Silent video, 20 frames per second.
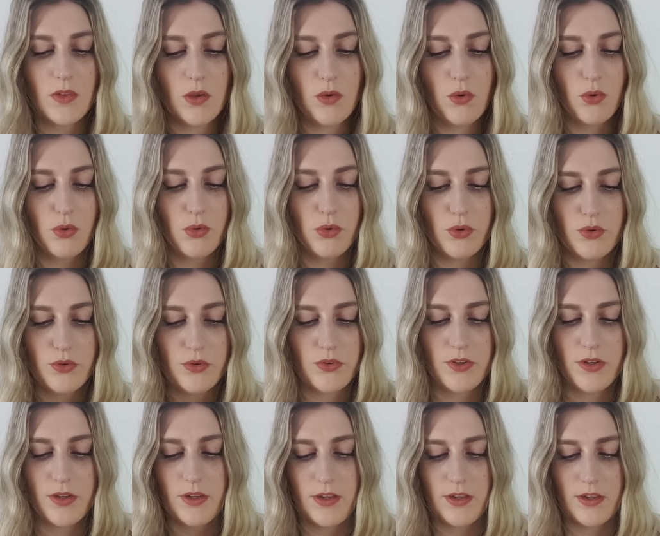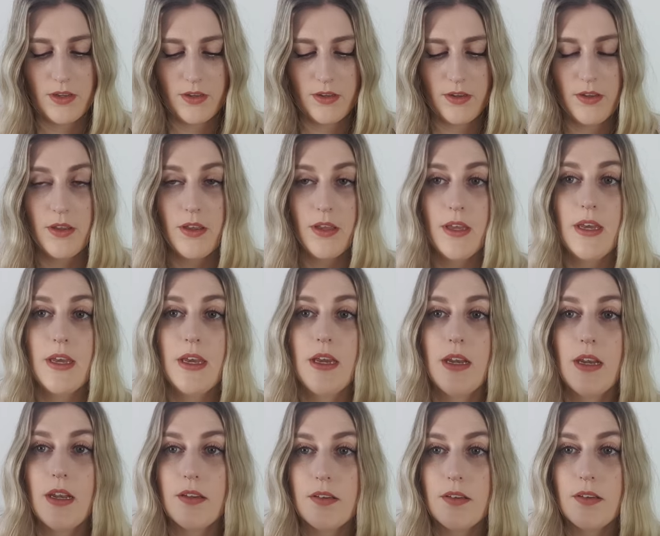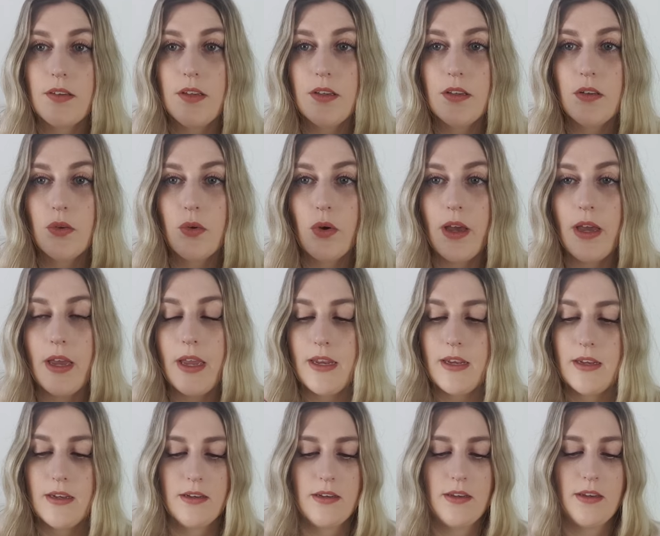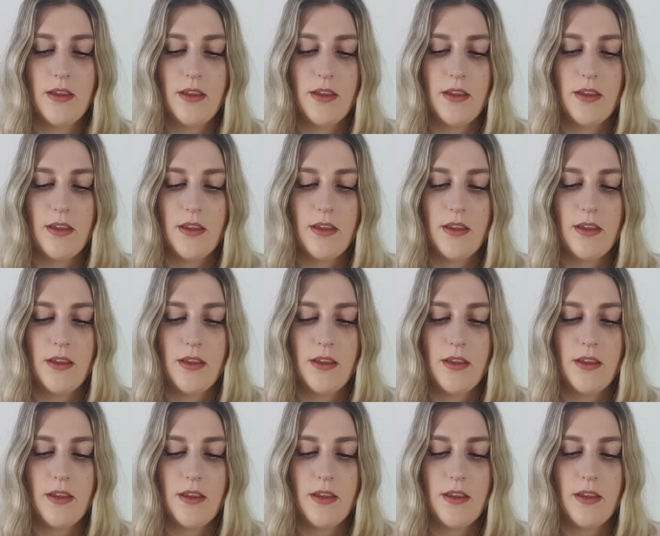Und äh, das ist hier so ein,